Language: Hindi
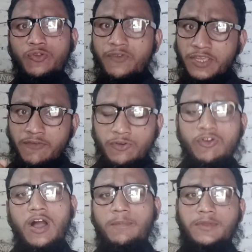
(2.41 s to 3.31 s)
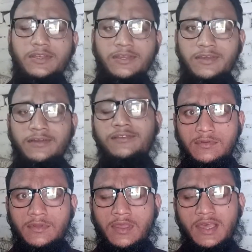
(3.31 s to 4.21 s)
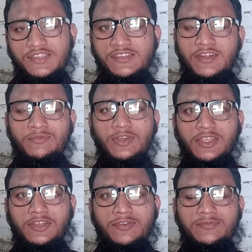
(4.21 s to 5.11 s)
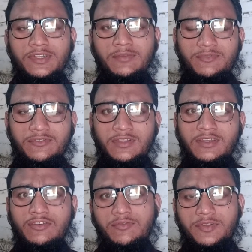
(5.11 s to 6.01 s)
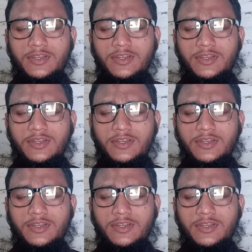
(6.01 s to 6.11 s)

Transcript: तो फिर ये वीडियो आपके लिए अस्सलाम वालेकुम वरहमतुल्लाहि